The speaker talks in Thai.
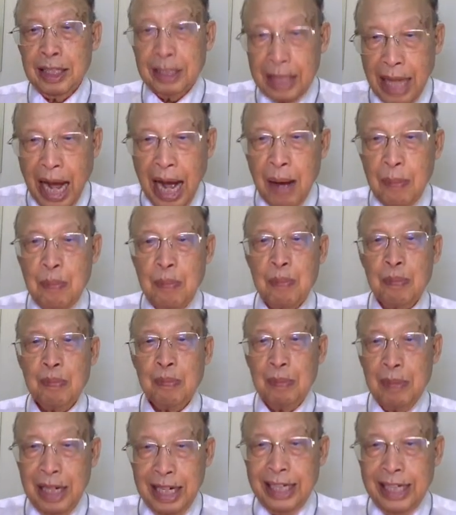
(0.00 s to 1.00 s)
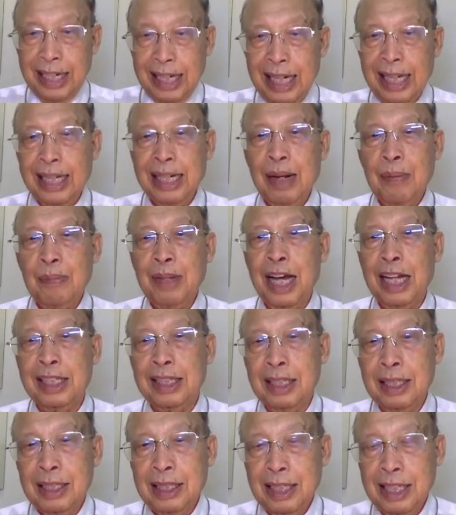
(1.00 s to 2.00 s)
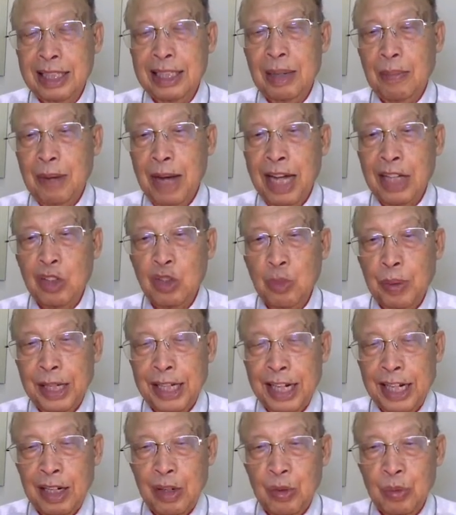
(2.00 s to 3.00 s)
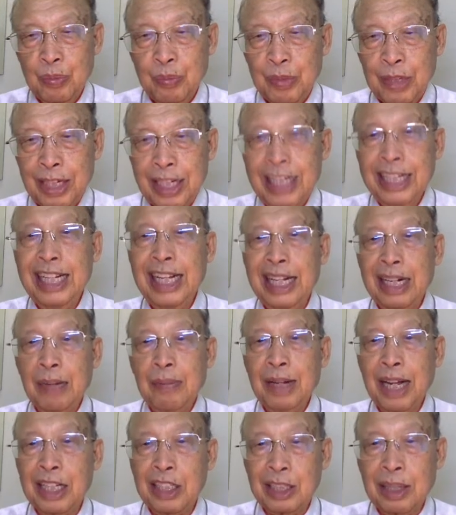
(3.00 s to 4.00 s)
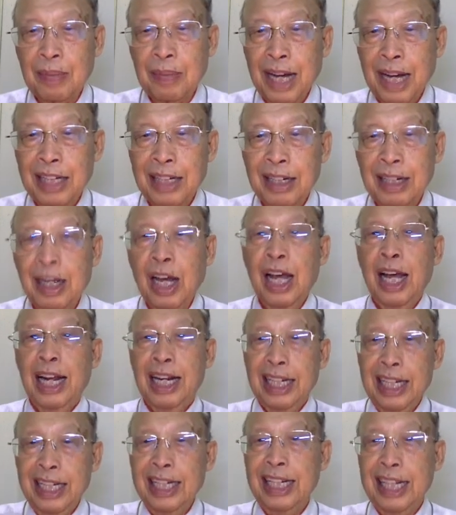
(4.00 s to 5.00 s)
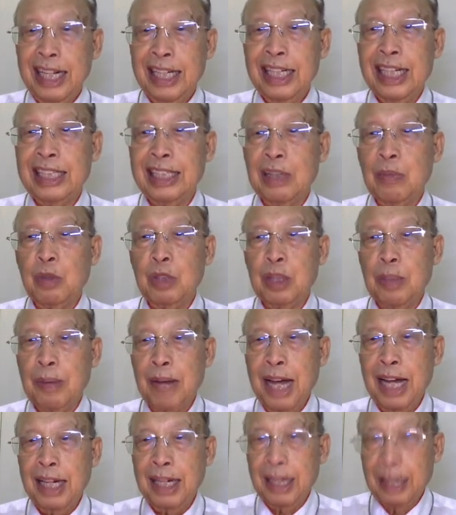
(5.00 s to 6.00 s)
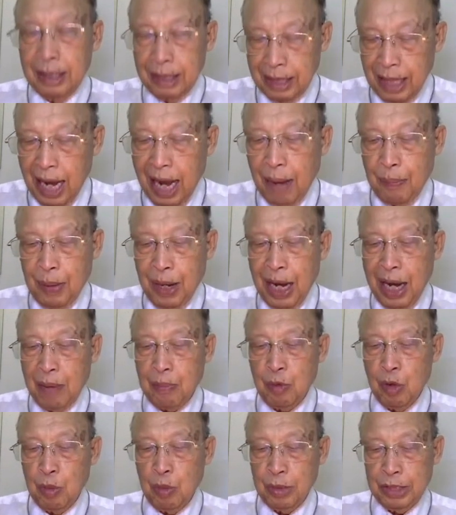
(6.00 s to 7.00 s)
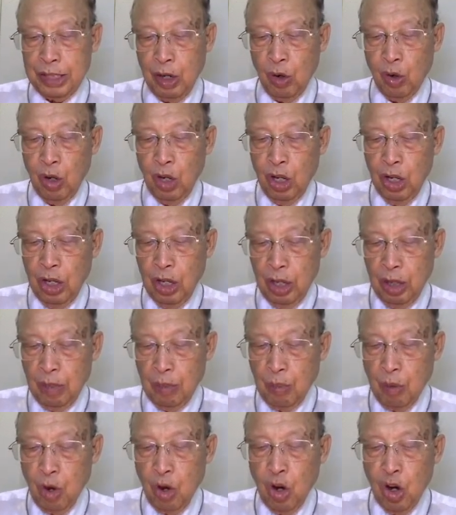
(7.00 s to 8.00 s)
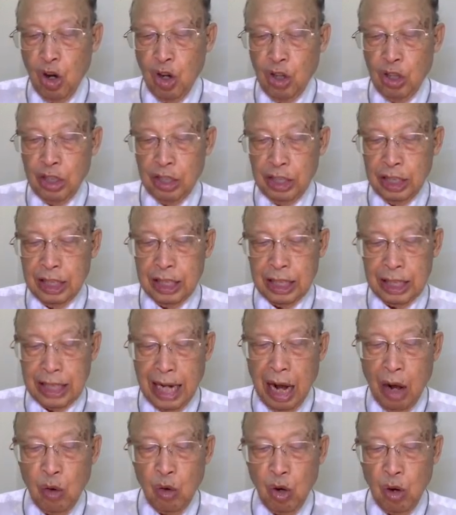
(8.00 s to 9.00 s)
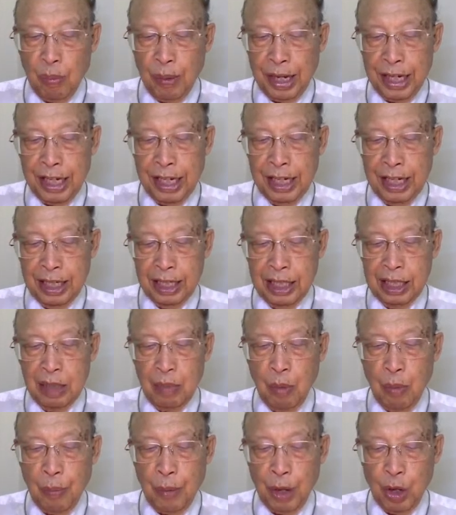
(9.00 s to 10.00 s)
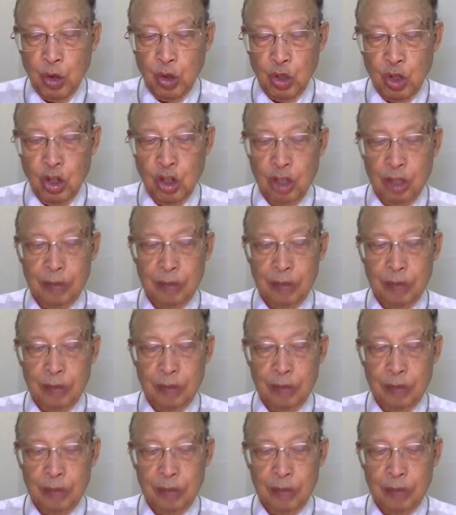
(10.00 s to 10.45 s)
ตามฤทธิเดชอำนาจที่ทำงานอยู่ภายในเขาฤทธิเดชอำนาจทำงานในฤทธิเดชนั้นจะบ่ทำงานถ้าพระคำของพระเจ้าบ่ถือเก่าออกไป หรือบ่ปรากฏออก